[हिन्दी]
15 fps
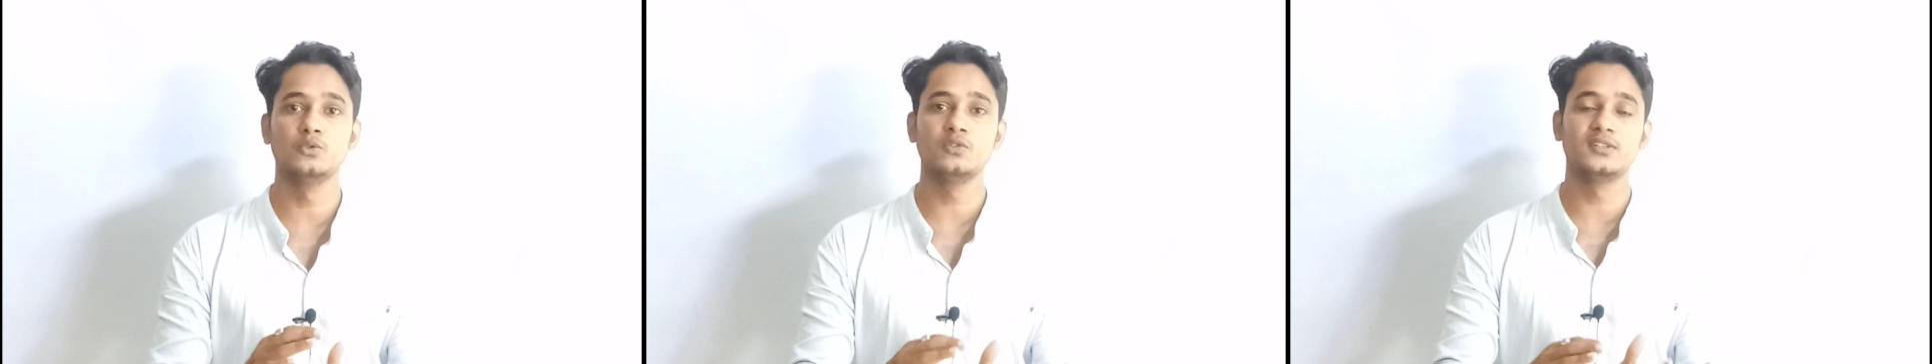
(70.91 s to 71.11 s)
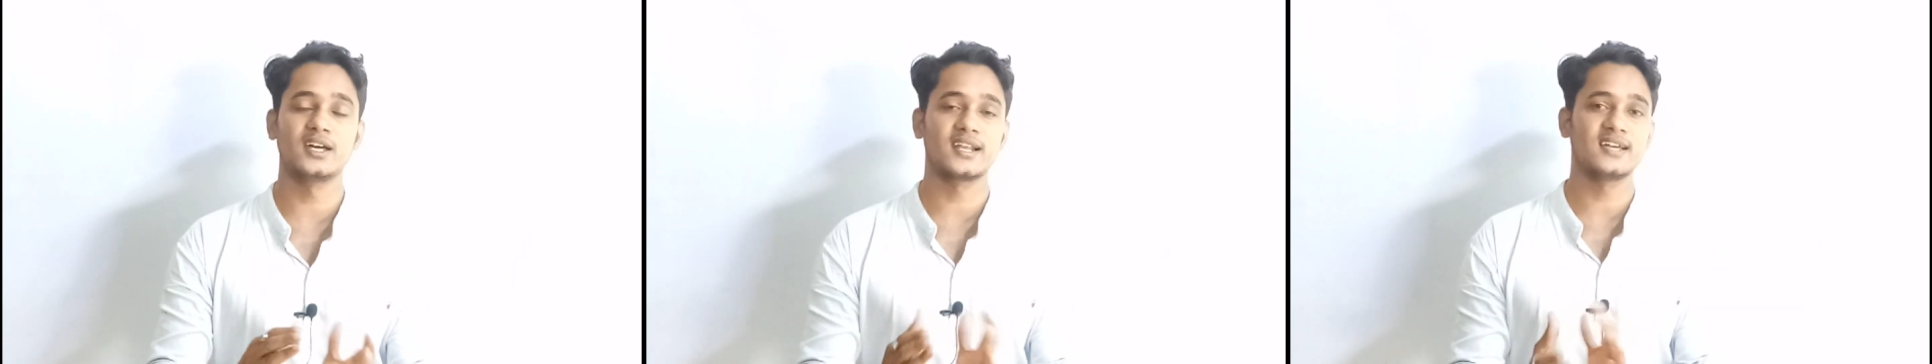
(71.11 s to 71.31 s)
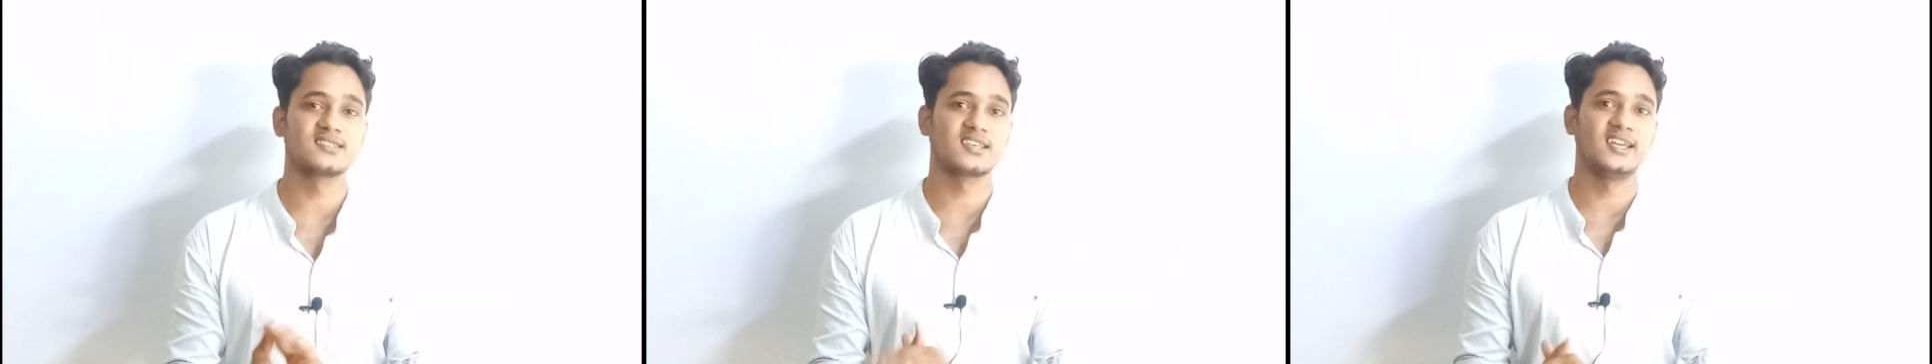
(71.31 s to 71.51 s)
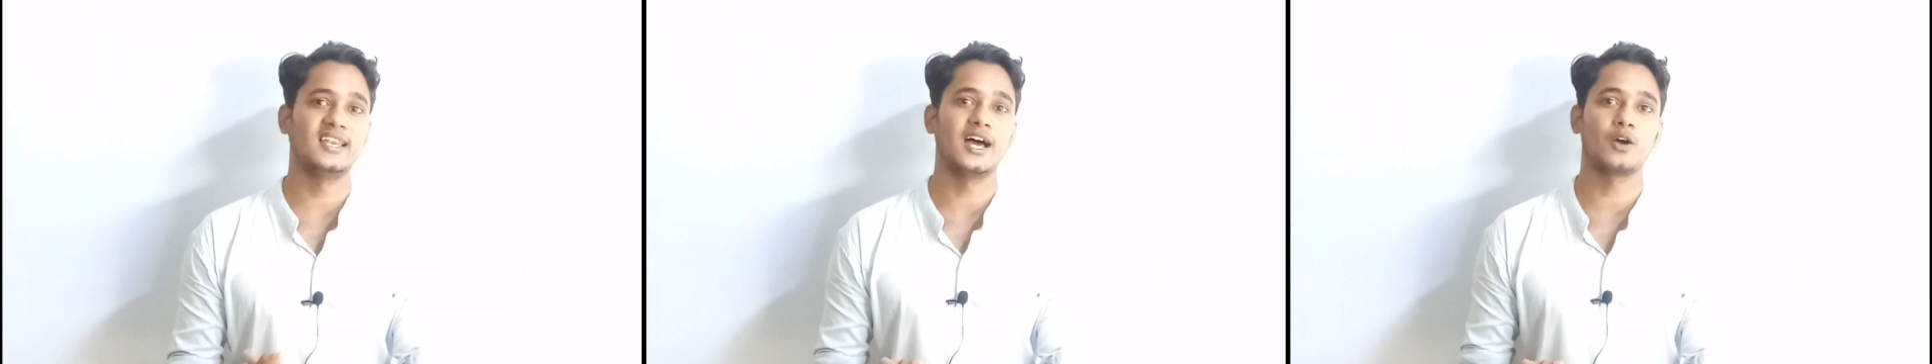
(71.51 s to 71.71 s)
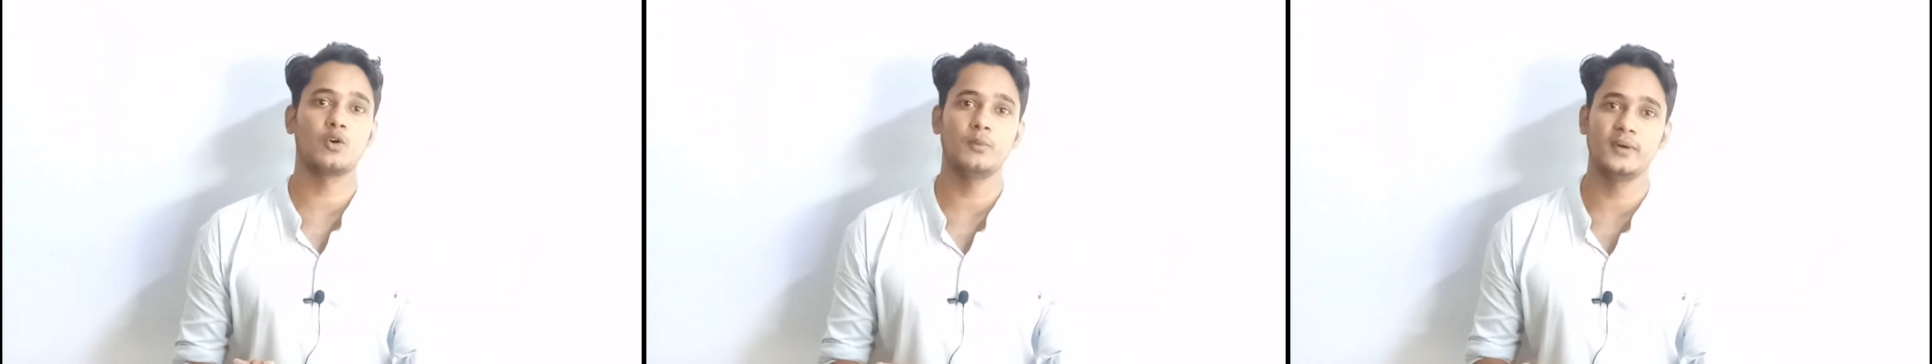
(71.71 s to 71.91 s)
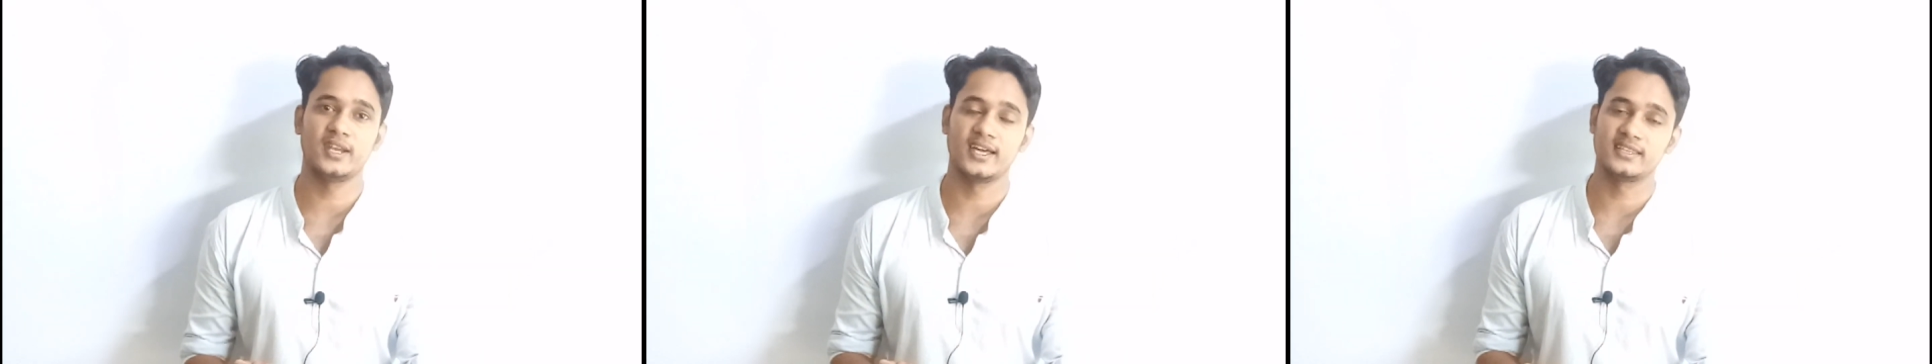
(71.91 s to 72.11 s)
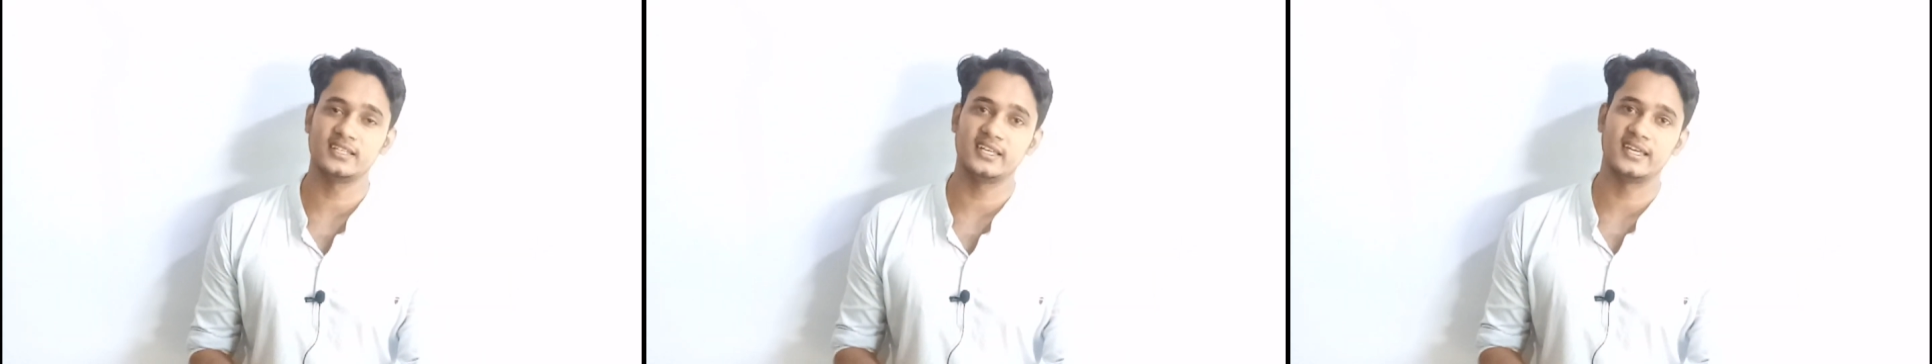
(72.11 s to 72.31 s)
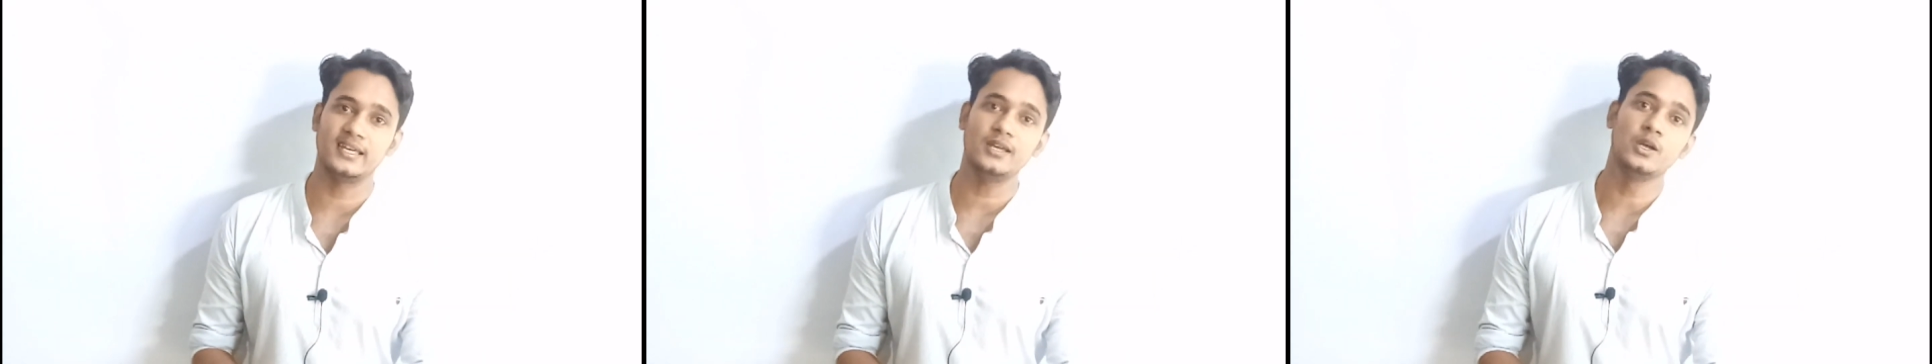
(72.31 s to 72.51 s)
दूर दराज के इलाकों में
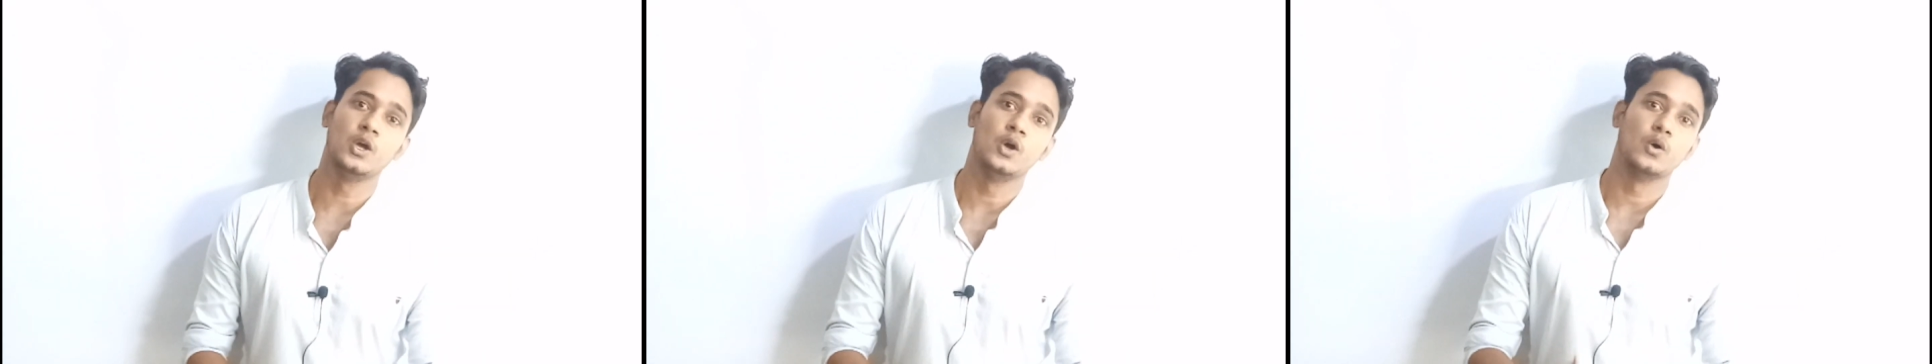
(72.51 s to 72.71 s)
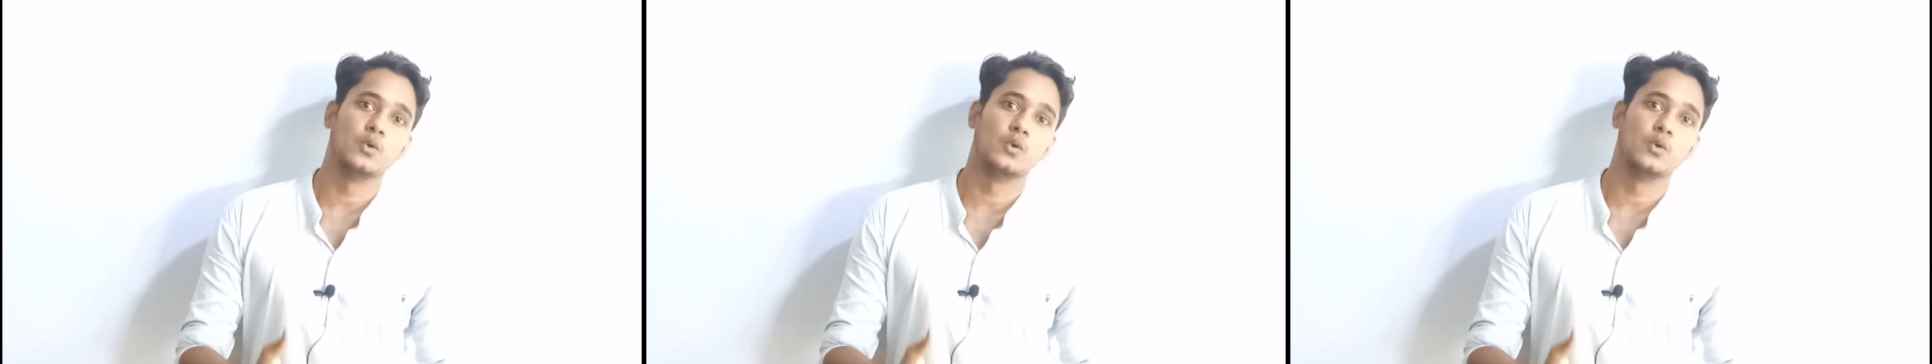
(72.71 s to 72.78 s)
रहते हैं